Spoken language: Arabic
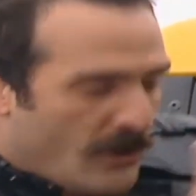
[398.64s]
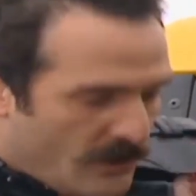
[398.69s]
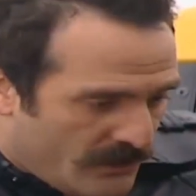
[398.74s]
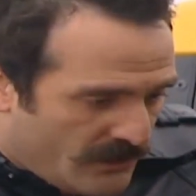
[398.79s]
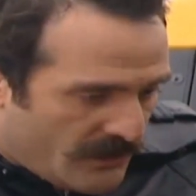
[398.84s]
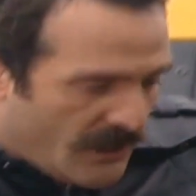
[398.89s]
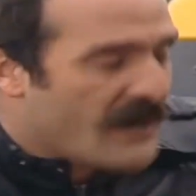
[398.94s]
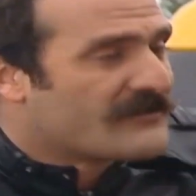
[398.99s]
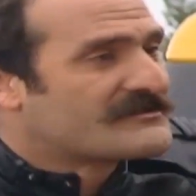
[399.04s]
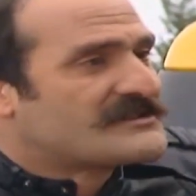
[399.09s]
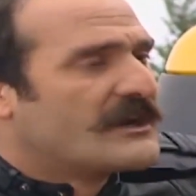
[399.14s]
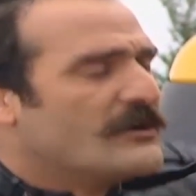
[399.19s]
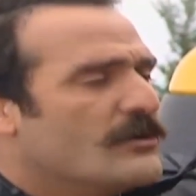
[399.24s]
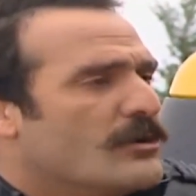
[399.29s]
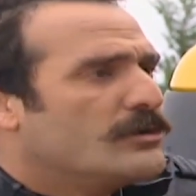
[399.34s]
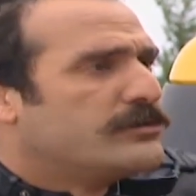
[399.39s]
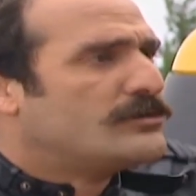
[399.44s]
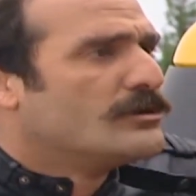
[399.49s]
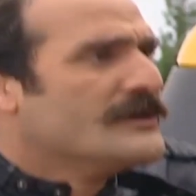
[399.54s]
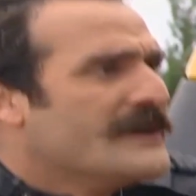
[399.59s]
يا معهود
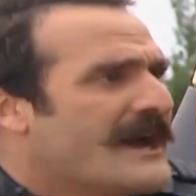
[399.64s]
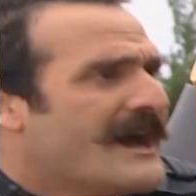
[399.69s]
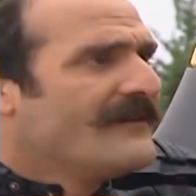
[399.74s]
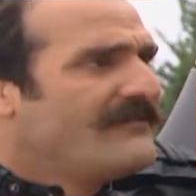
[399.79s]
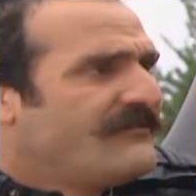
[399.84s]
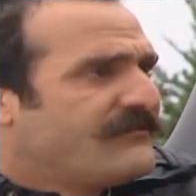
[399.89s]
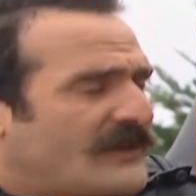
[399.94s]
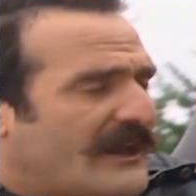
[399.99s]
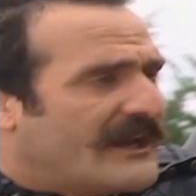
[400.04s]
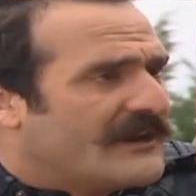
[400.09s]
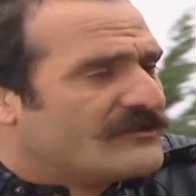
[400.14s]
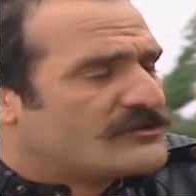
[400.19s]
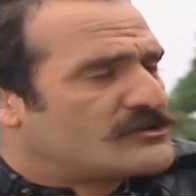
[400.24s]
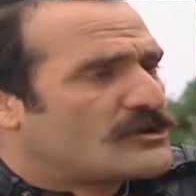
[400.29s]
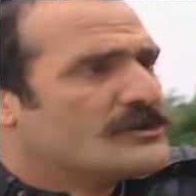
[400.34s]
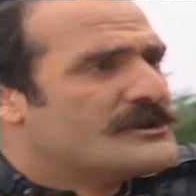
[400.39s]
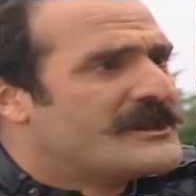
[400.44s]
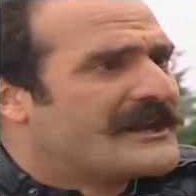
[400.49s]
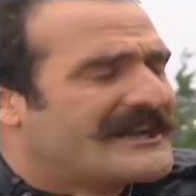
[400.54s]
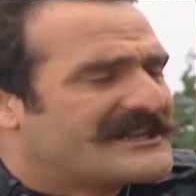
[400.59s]
انت ميت
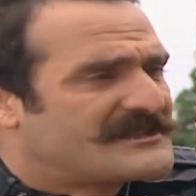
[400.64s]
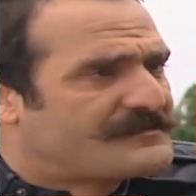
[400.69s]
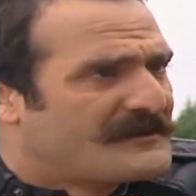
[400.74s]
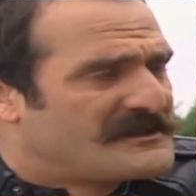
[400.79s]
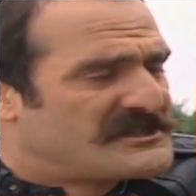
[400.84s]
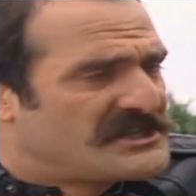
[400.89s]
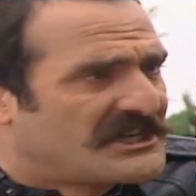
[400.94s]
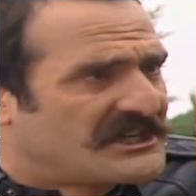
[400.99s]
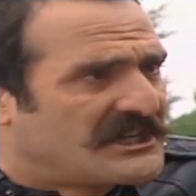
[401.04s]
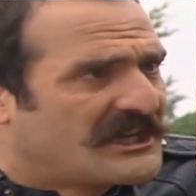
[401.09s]
وشفنا صورك على